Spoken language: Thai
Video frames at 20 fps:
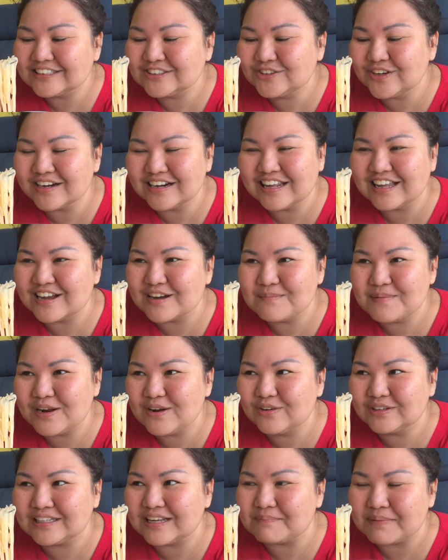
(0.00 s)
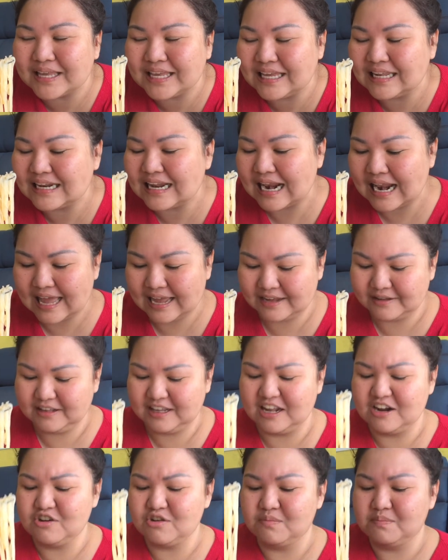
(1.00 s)
ช่วงนี้ก็ไม่รู้จะไปกินอะไร
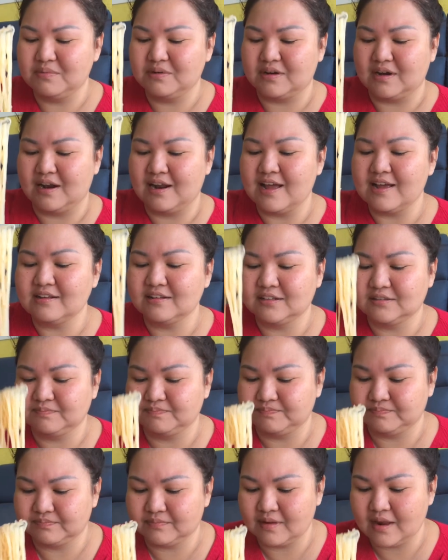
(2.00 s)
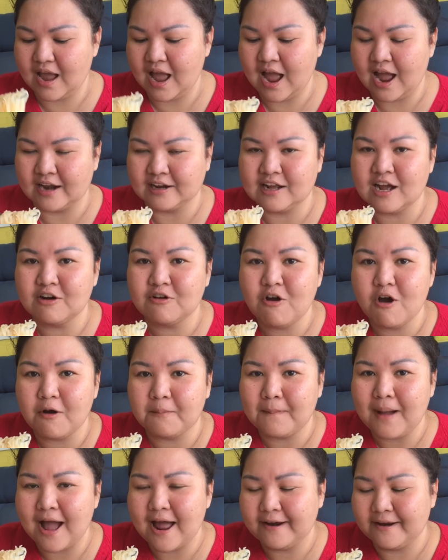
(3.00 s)
กินจนเบื่อแล้ว อาหารข้างนอก
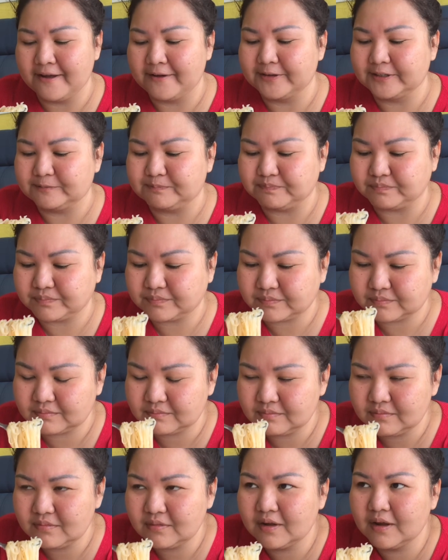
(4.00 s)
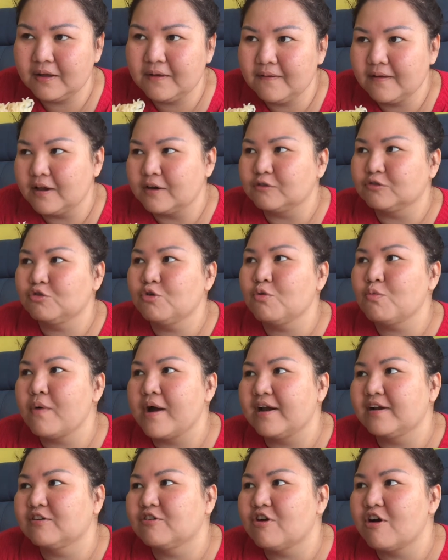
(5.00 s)
บ้านอะทุก
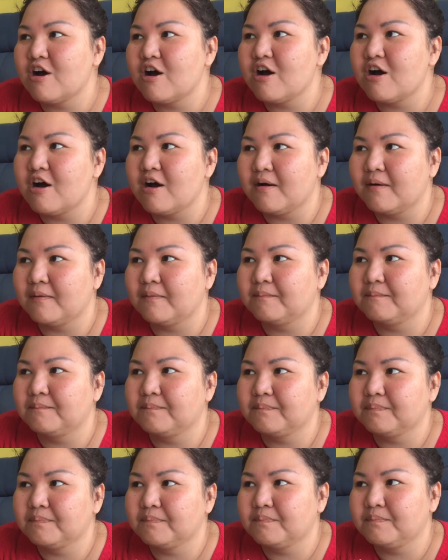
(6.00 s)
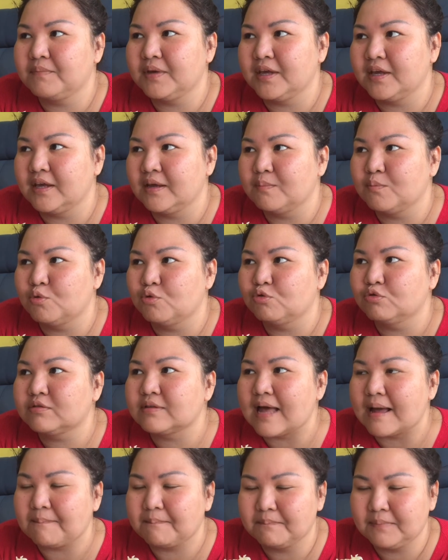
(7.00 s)
วันก็มีหมู
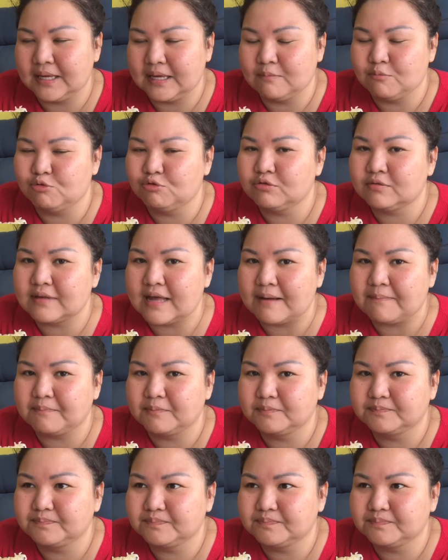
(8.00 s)
สับ มีหมูสับ